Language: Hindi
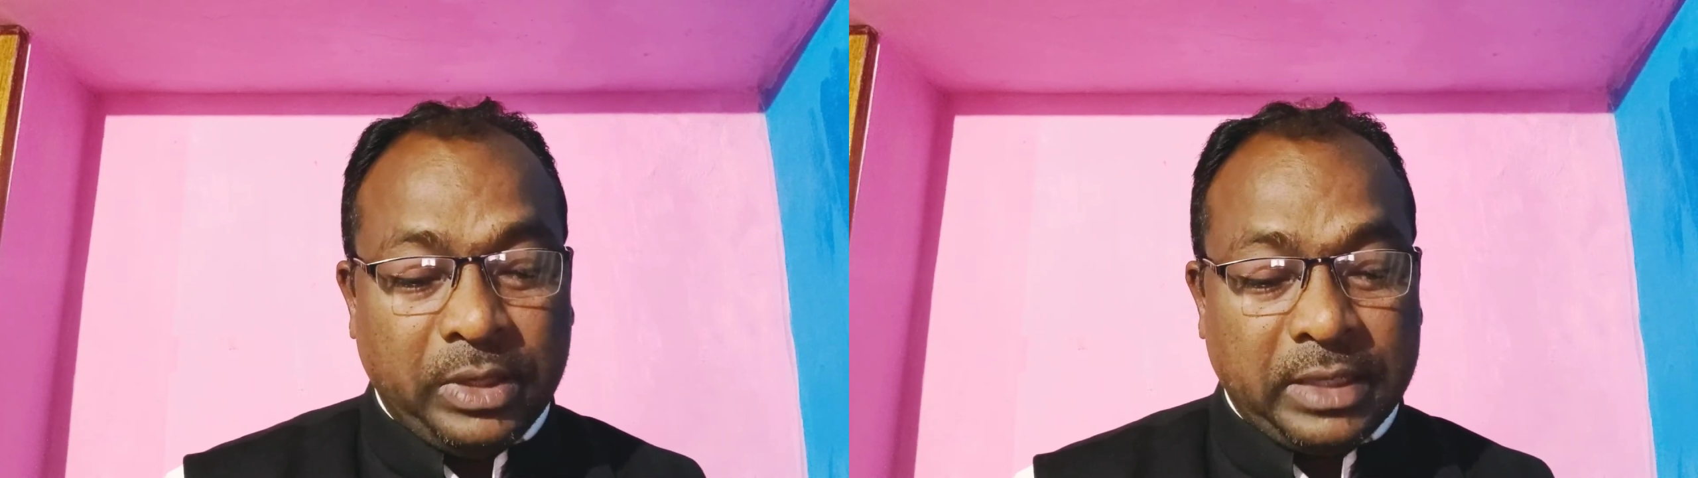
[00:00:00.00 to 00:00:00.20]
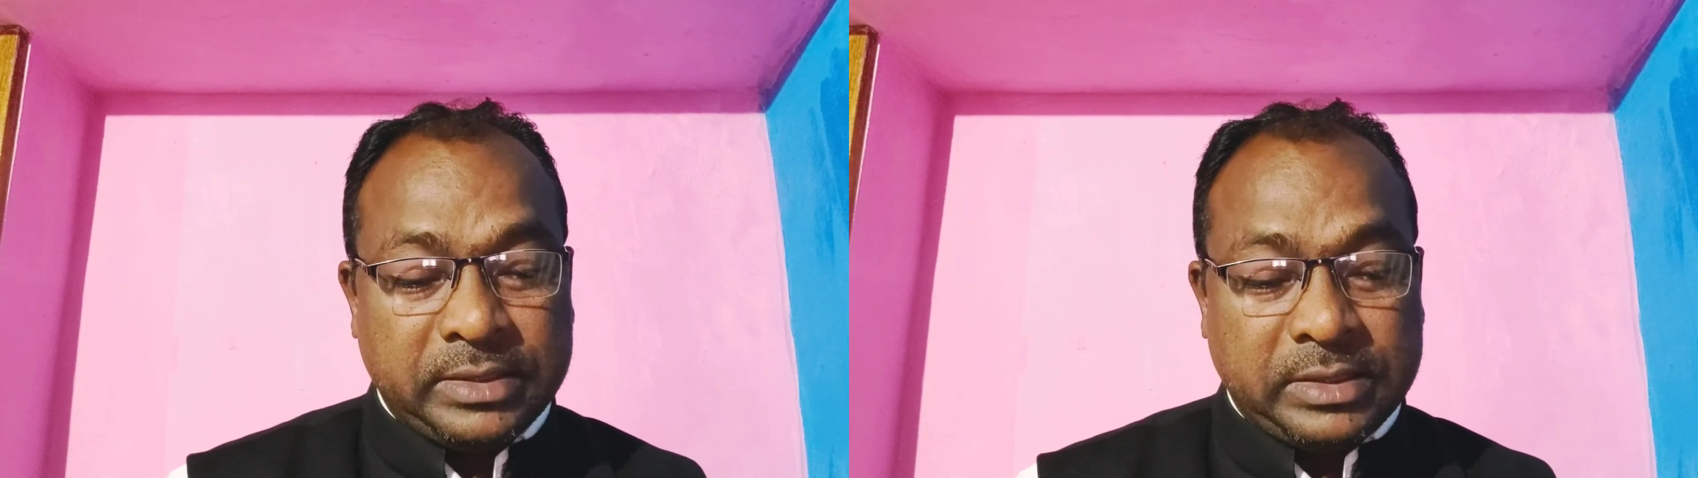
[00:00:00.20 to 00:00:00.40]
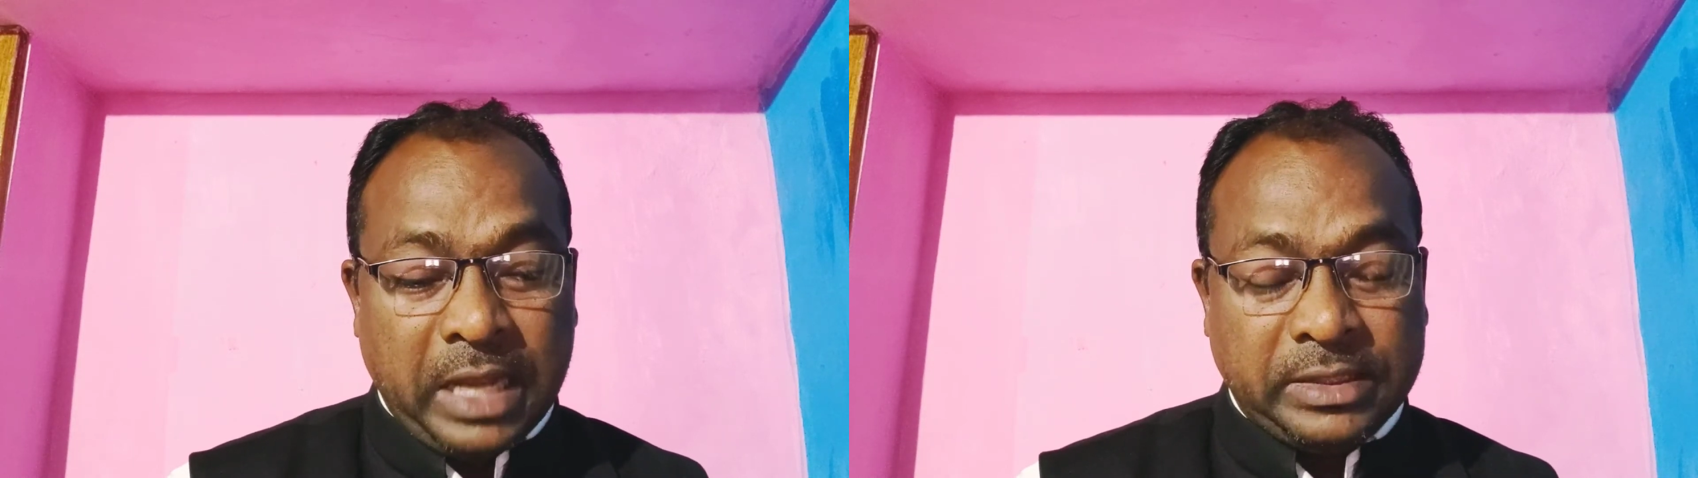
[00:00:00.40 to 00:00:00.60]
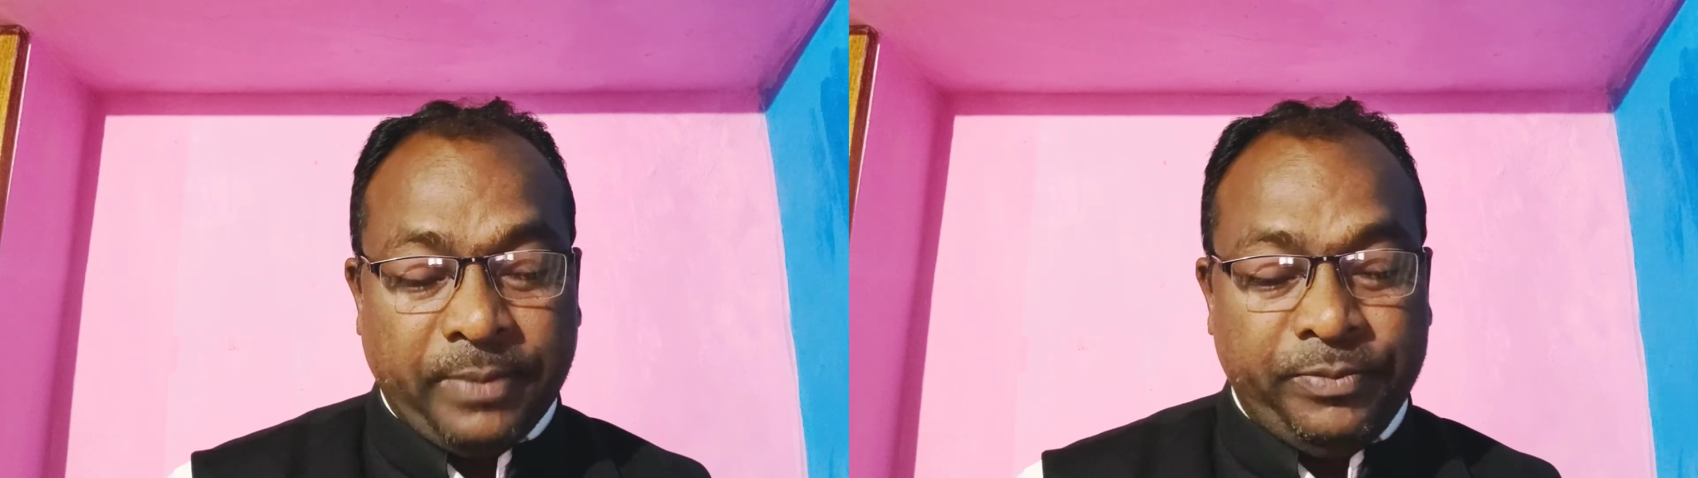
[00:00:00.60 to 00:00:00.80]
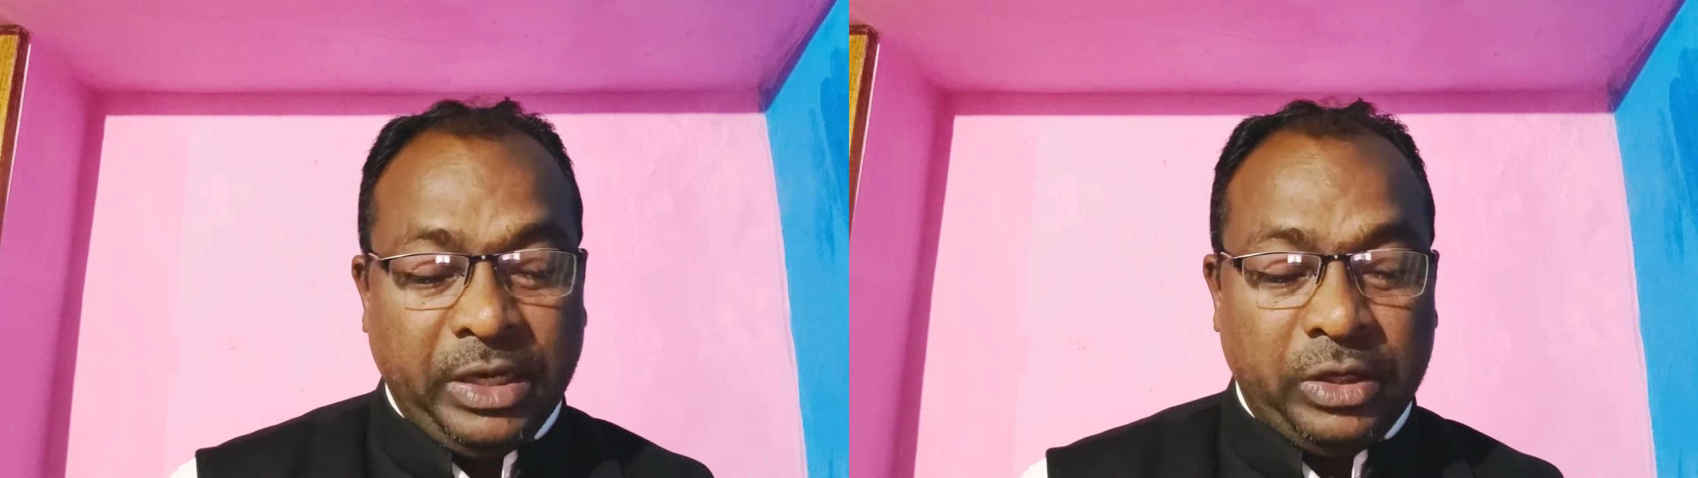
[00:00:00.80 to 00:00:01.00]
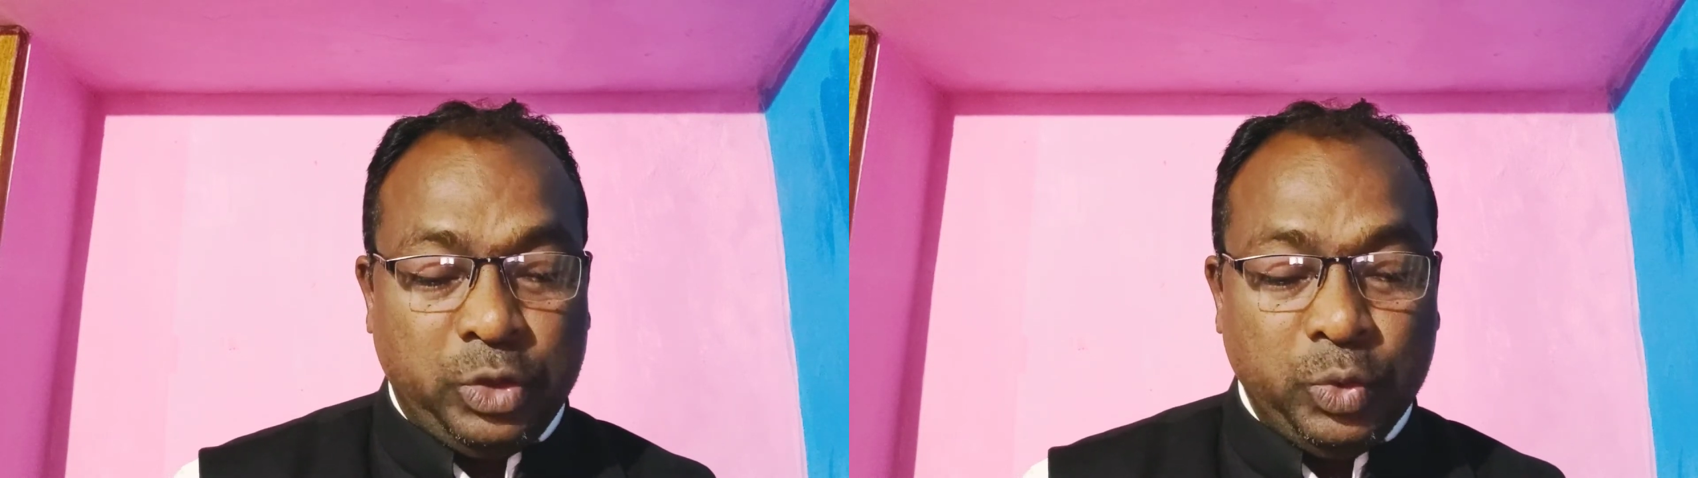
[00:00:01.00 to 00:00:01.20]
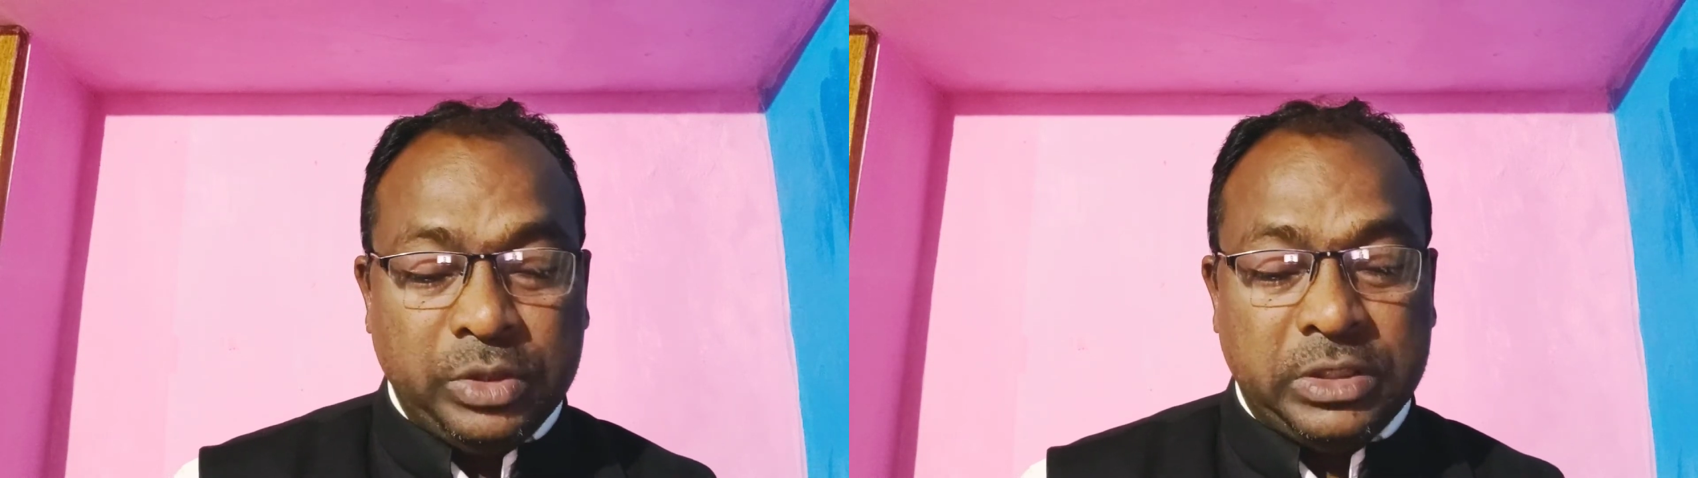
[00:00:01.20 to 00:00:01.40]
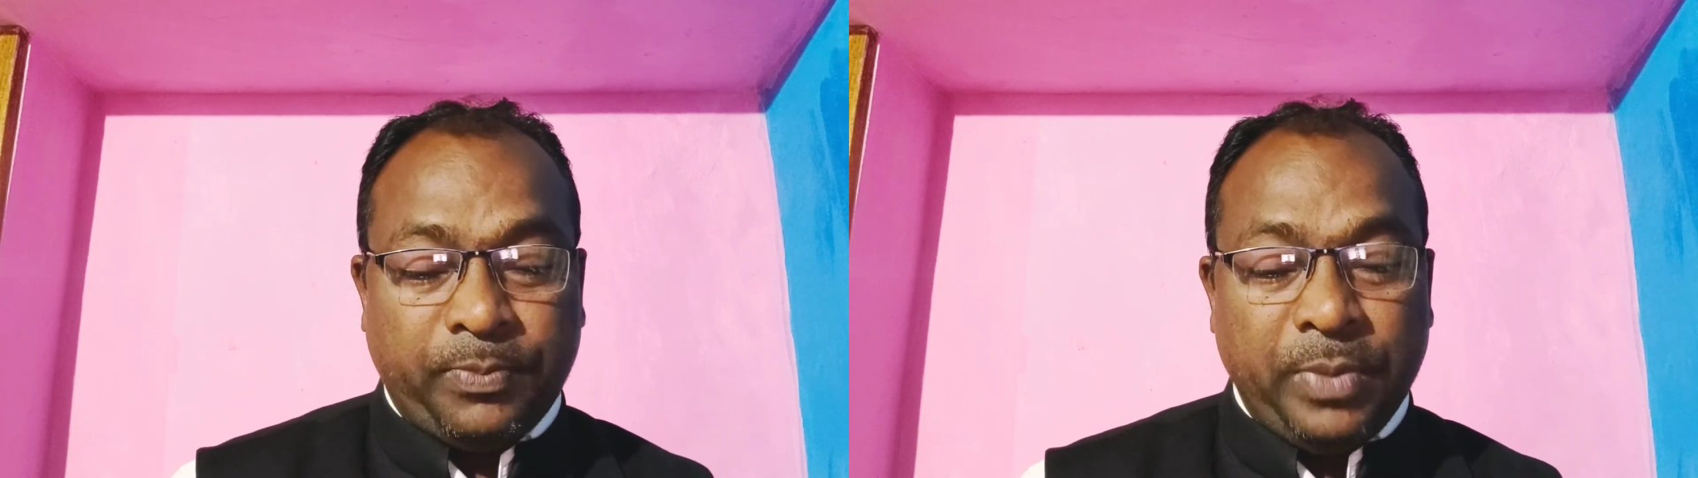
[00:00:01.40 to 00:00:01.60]
उनका सब्जेक्ट
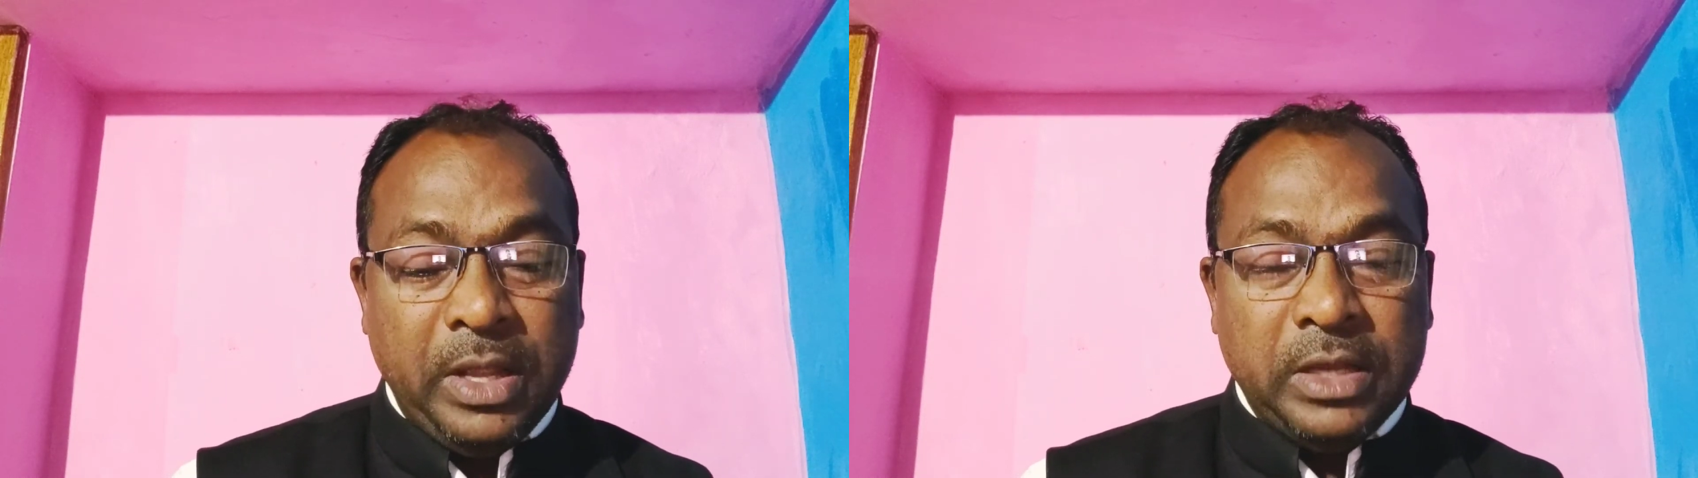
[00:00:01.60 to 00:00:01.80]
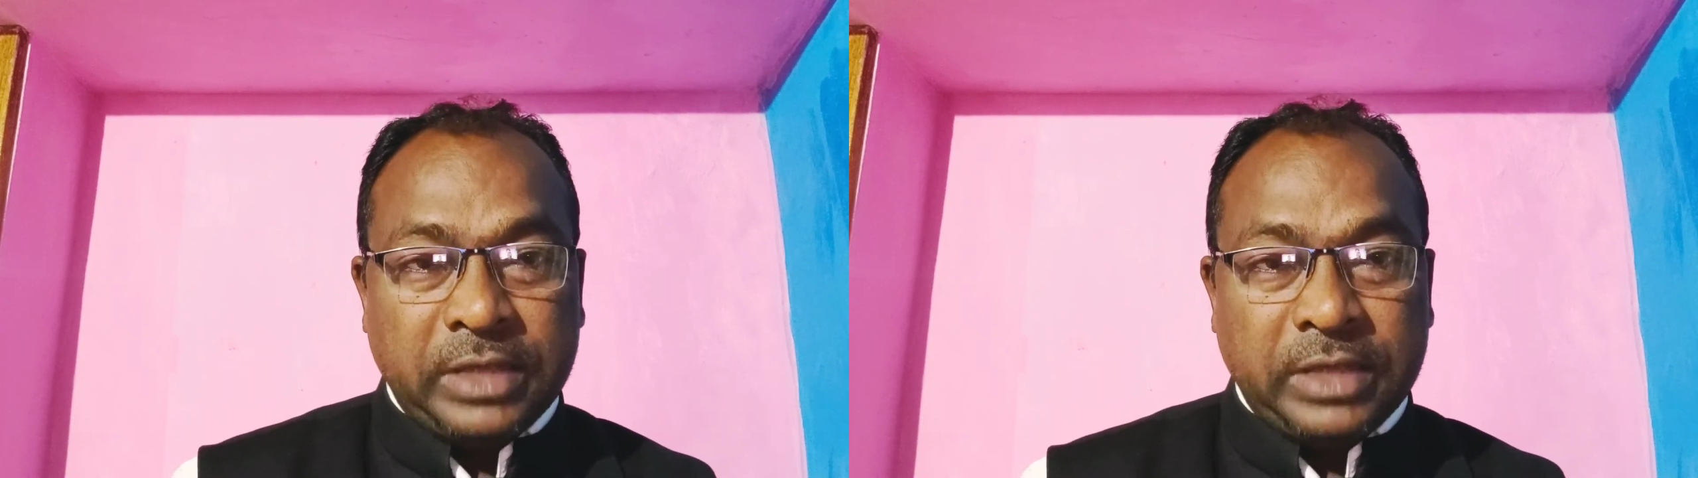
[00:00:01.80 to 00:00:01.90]
चूज जब